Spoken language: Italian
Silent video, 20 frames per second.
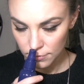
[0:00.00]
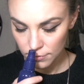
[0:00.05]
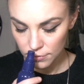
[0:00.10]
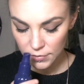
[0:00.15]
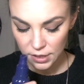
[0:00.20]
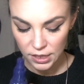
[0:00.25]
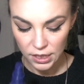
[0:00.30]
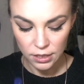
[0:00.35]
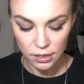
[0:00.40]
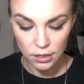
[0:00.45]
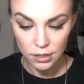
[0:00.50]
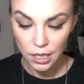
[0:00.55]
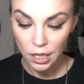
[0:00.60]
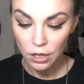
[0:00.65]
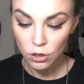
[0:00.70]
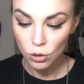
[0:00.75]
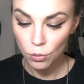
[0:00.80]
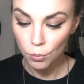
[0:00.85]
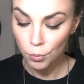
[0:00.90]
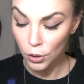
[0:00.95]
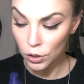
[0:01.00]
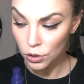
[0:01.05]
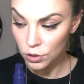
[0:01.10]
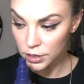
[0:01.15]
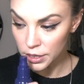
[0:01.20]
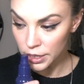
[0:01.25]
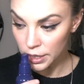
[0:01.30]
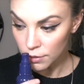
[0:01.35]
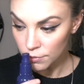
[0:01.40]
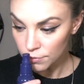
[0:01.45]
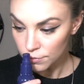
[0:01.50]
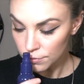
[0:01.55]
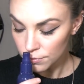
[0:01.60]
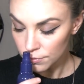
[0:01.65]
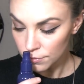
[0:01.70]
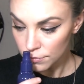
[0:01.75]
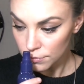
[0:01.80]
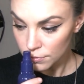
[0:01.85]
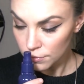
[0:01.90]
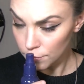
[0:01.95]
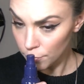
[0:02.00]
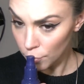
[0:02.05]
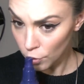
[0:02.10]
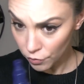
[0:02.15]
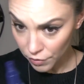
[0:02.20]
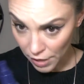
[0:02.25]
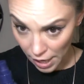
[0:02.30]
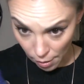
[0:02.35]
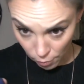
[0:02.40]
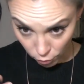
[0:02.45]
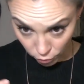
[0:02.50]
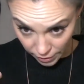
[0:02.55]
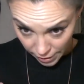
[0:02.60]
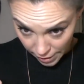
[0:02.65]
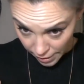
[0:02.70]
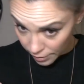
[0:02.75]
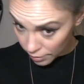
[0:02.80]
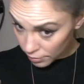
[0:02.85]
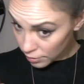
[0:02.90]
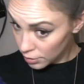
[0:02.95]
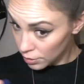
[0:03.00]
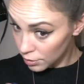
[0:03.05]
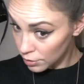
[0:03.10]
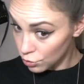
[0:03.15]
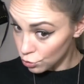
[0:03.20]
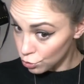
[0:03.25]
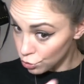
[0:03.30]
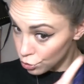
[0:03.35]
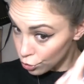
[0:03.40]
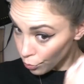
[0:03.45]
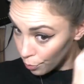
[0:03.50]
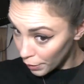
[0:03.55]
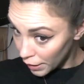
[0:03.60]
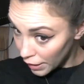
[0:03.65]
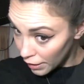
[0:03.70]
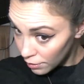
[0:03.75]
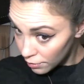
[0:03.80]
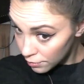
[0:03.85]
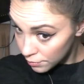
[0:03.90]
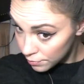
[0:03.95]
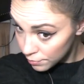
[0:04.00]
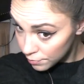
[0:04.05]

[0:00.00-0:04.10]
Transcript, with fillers: Si, si sente un po' così. Proviamo dai, giusto per...